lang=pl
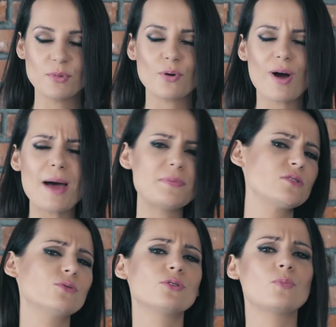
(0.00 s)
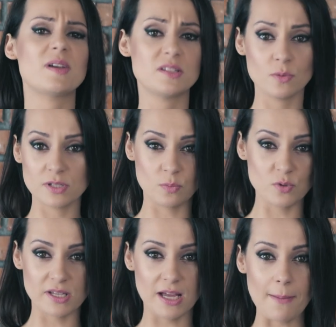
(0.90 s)
Moją absolutną pasją jest
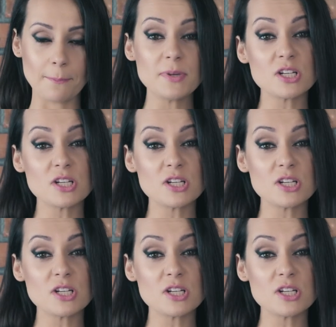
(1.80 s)
muzyka.